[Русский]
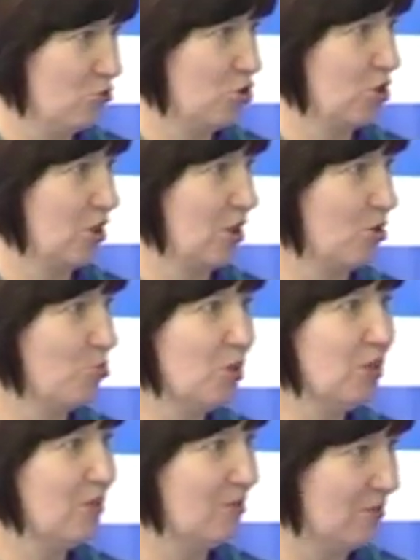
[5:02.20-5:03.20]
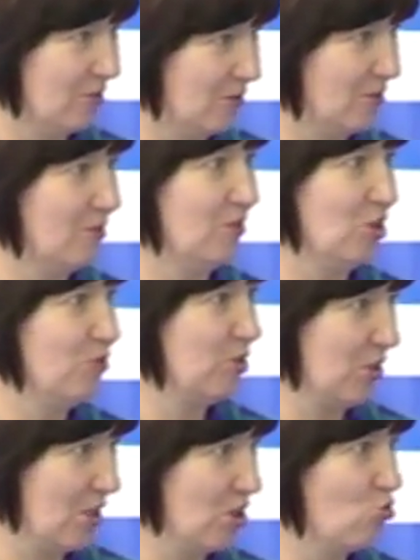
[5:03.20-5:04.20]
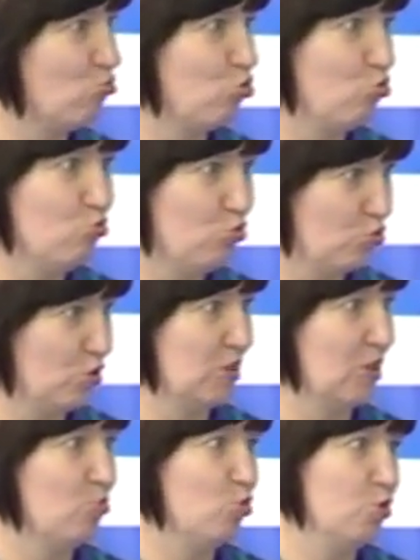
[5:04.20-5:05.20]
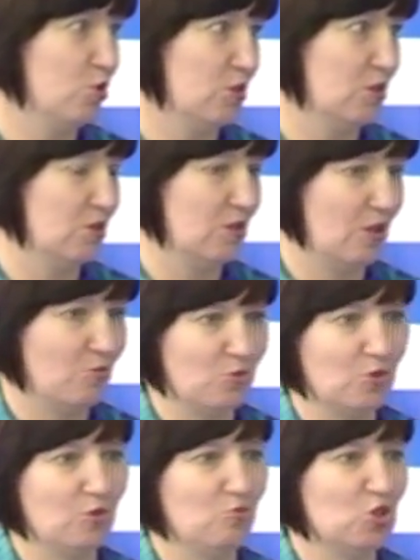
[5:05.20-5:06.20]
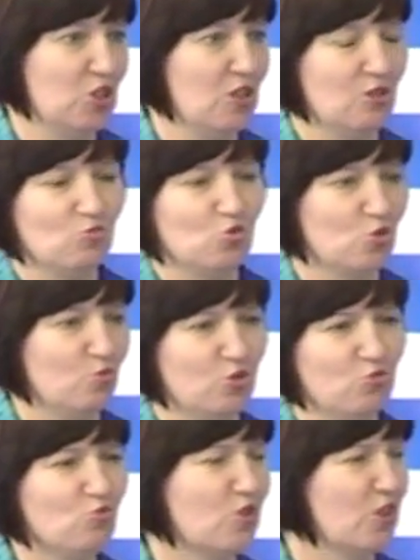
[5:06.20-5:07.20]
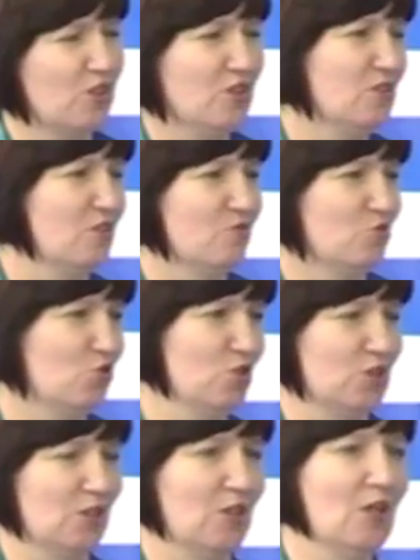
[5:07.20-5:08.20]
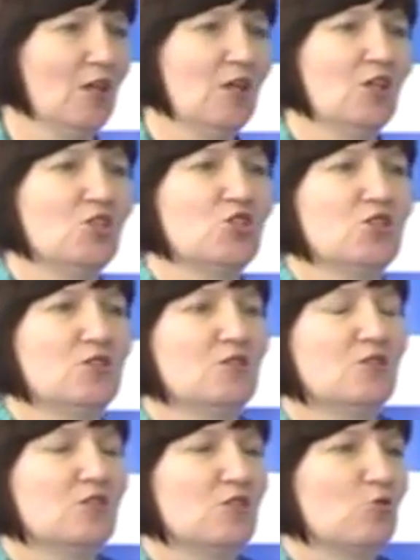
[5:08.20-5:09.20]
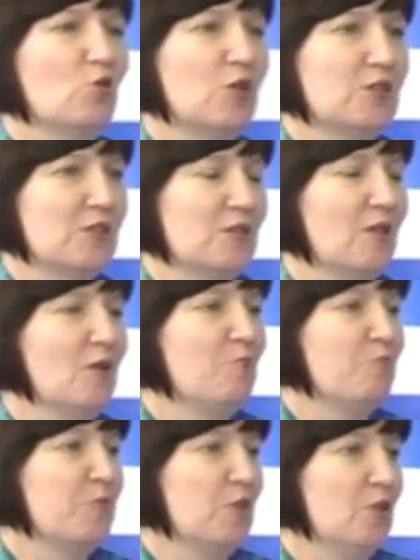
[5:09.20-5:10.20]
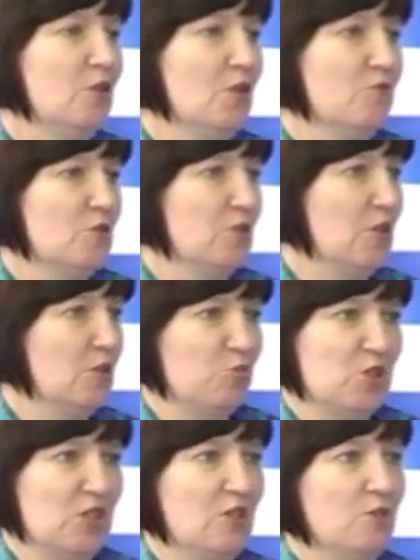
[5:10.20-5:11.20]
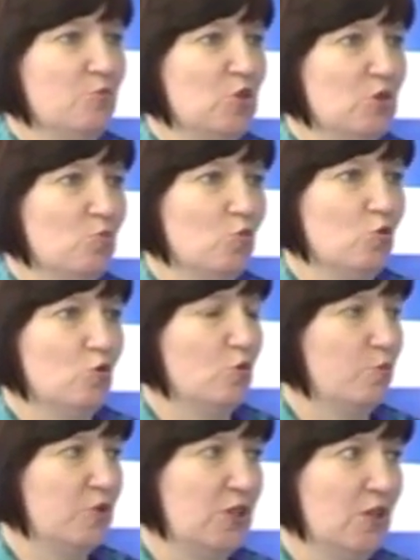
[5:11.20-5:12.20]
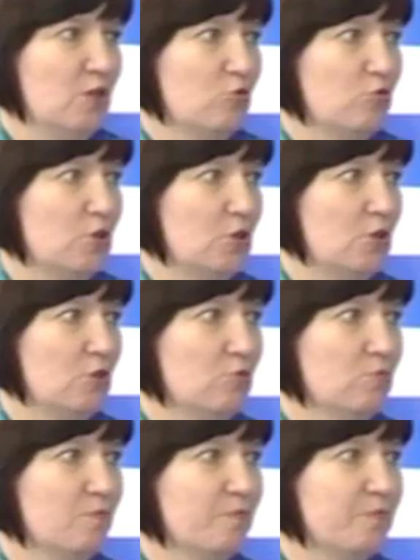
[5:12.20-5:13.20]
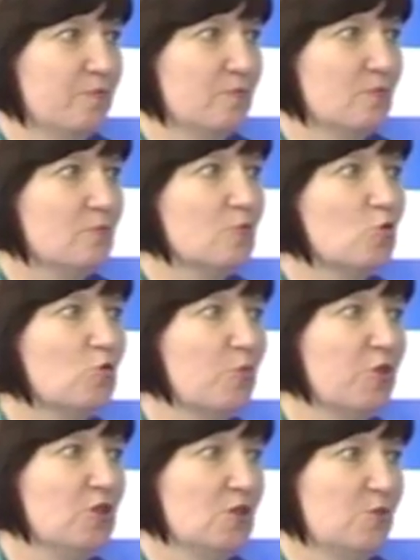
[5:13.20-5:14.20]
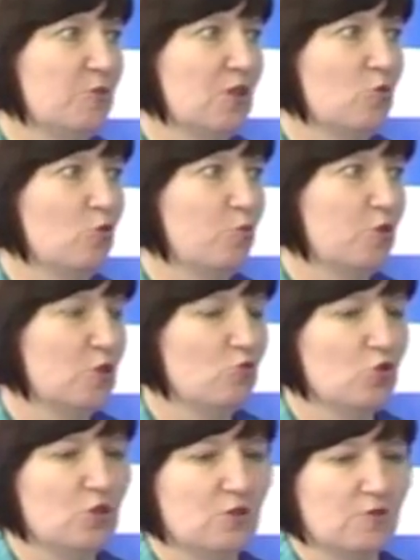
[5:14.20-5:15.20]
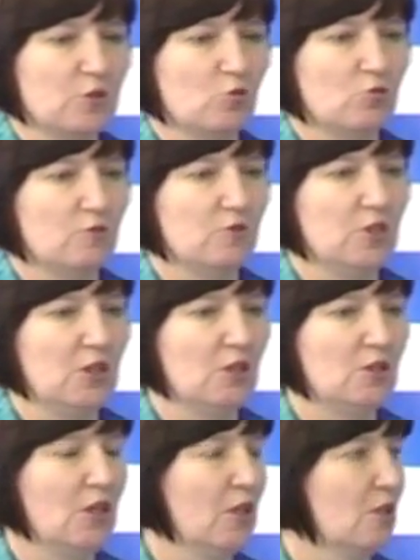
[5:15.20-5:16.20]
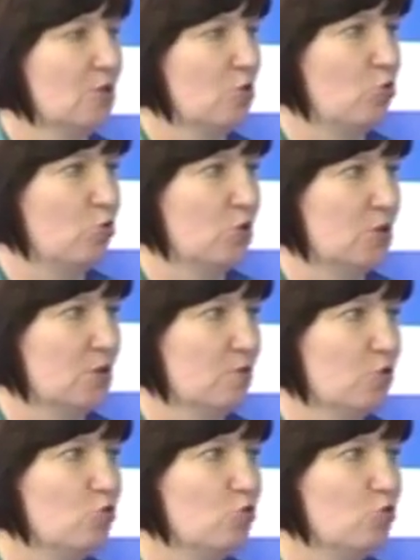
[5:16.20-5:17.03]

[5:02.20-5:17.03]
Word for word: же, как мы, и, и все о нем думают и заботятся там, и мешает, может быть, ну, какие-то вот чисто жизненные ситуации. И я взяла, написала письмо патриарху Кириллу. Вот у меня принцип такой, постучись в сто дверей, одна и откроется. Вот